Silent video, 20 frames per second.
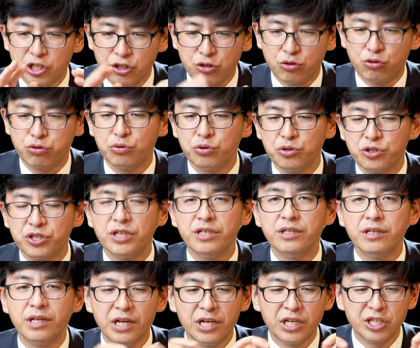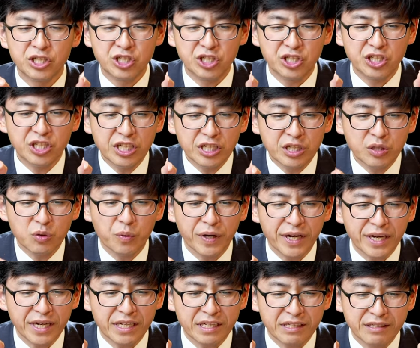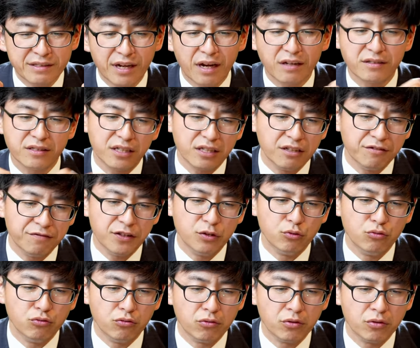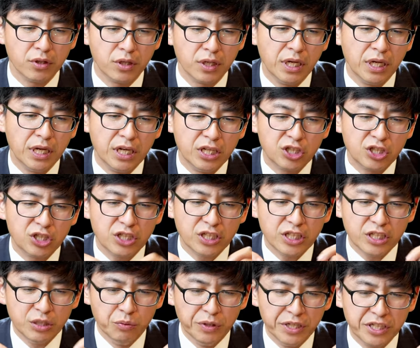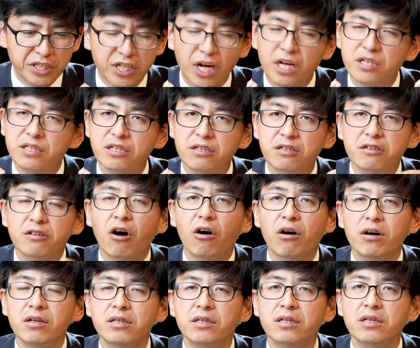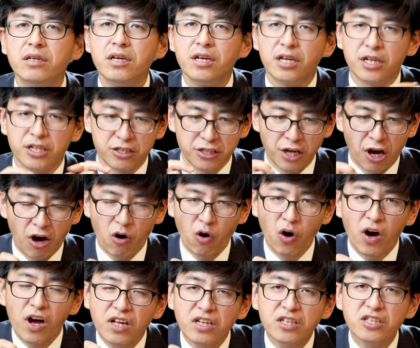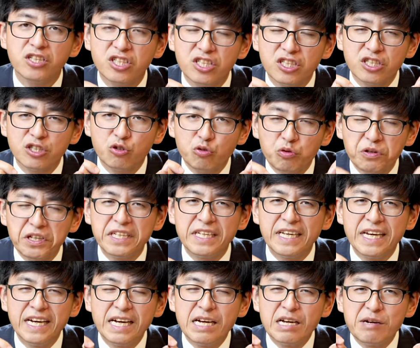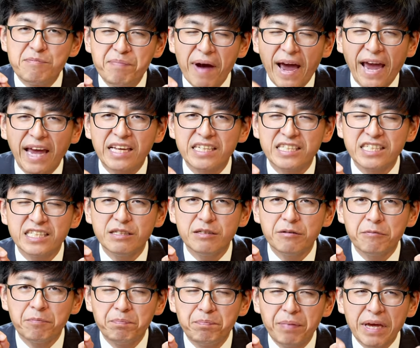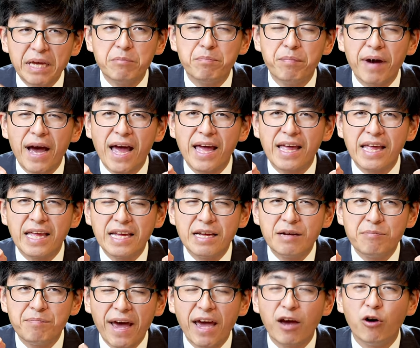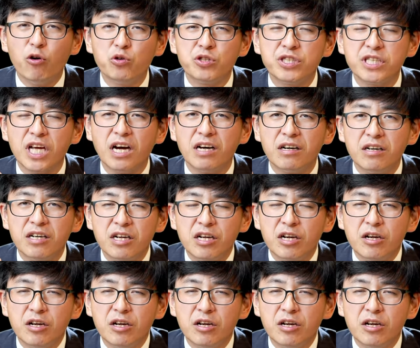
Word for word: 是出于神，是因为上帝的愤怒，是因为上帝的恼恨，恼恨是对百姓背叛拜偶像